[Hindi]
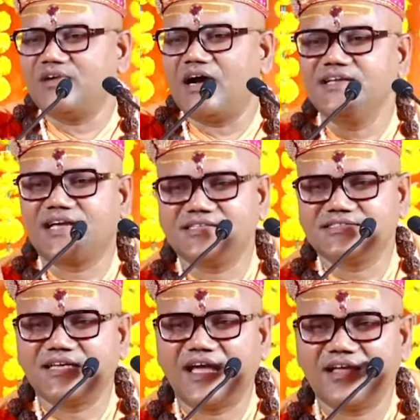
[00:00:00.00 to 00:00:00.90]
वाणी
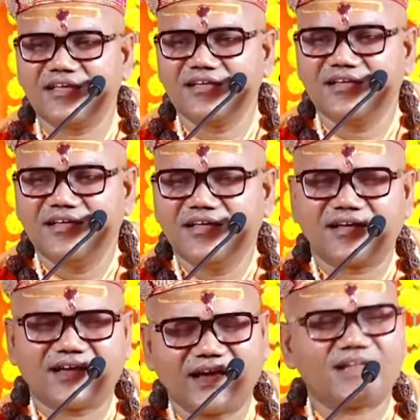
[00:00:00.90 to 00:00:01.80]
कैसी है
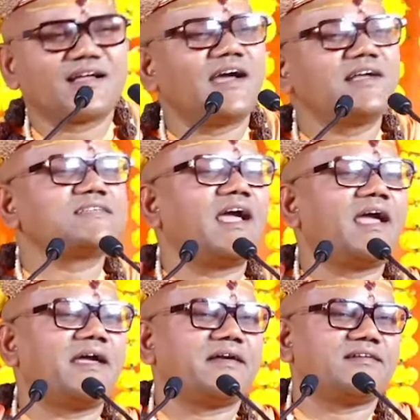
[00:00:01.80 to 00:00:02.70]
करकश है